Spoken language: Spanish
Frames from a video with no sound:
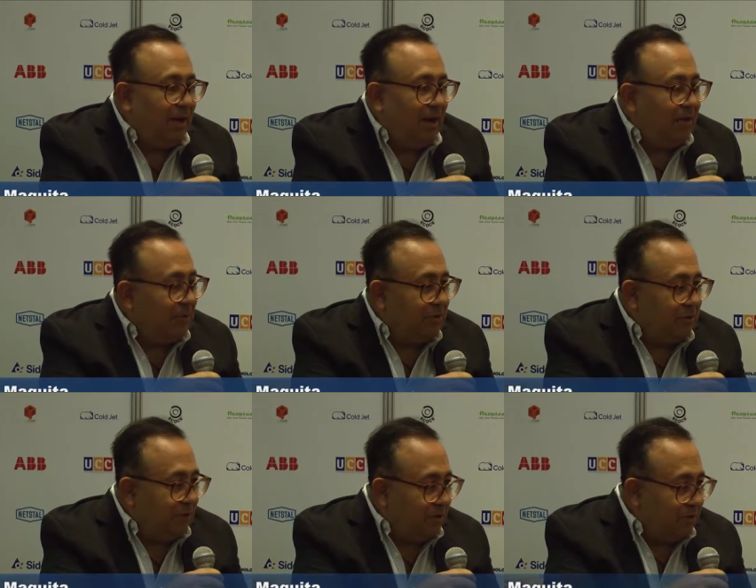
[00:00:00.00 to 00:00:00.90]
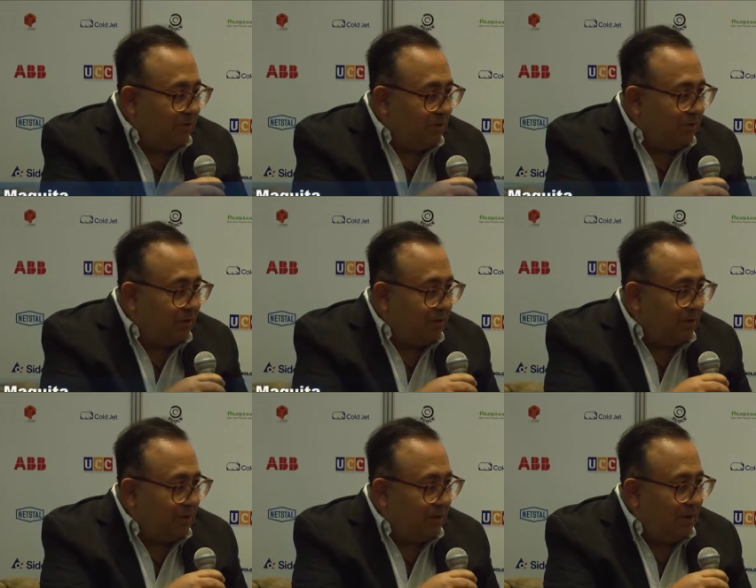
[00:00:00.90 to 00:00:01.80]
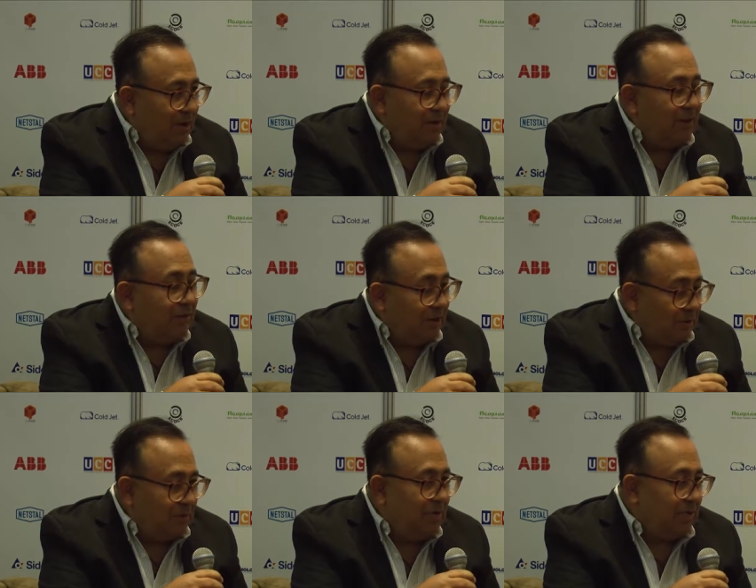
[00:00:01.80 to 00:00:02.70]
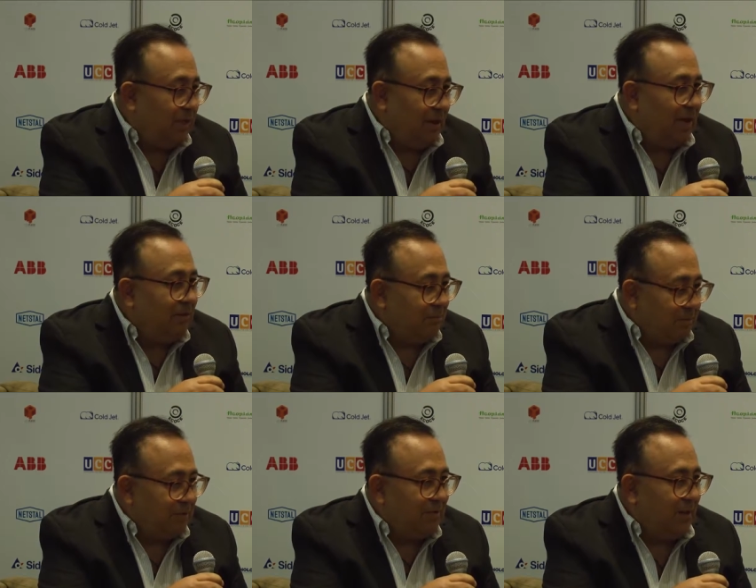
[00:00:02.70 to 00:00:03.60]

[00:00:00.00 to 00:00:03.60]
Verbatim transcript: hay un montón de todo eso. Y de eso se hace. De eso hay un montón, hay muchos.